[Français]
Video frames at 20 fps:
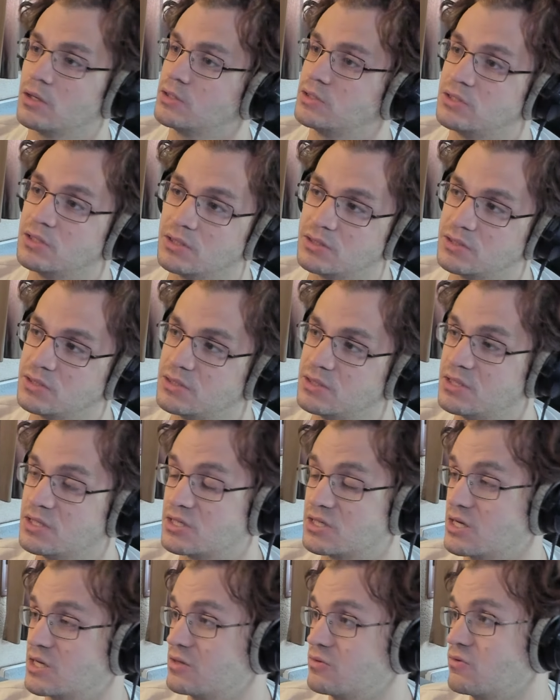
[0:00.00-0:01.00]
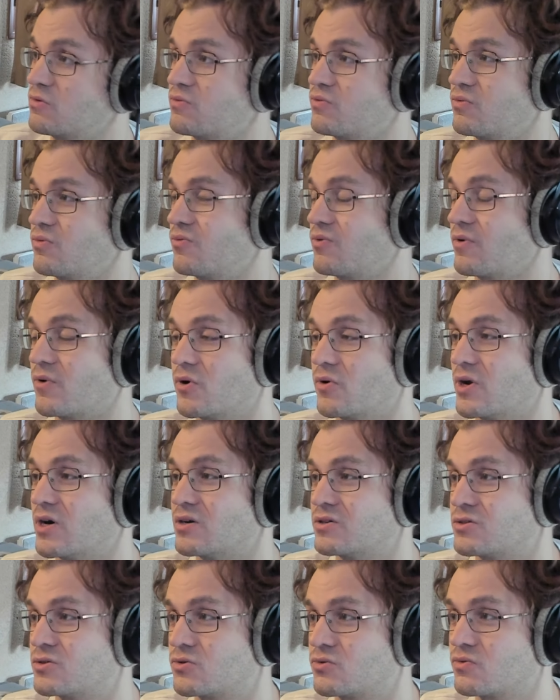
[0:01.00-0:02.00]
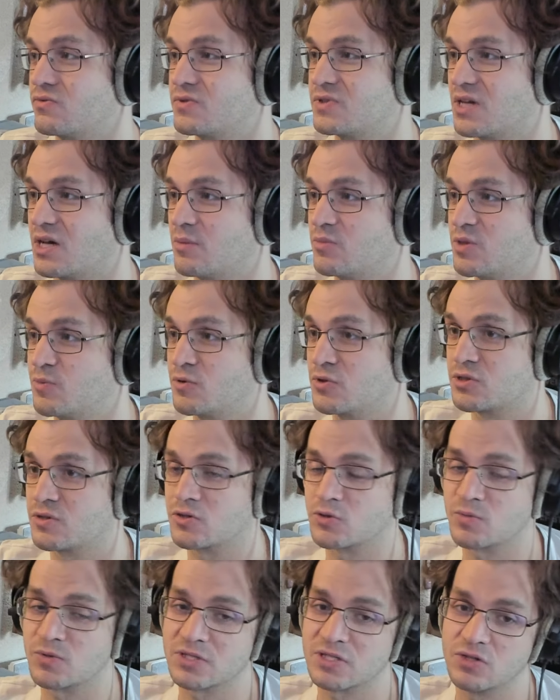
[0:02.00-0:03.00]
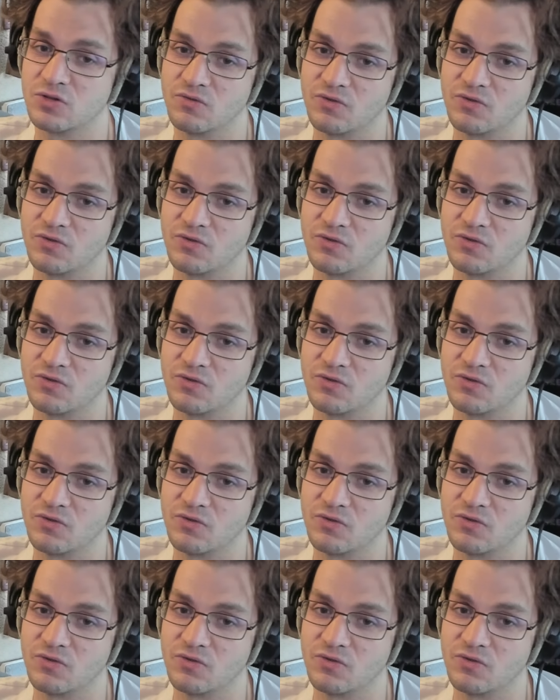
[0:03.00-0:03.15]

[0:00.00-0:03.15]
qui existent déjà donc voilà je trouve ça un petit peu de sens je pense qu'ils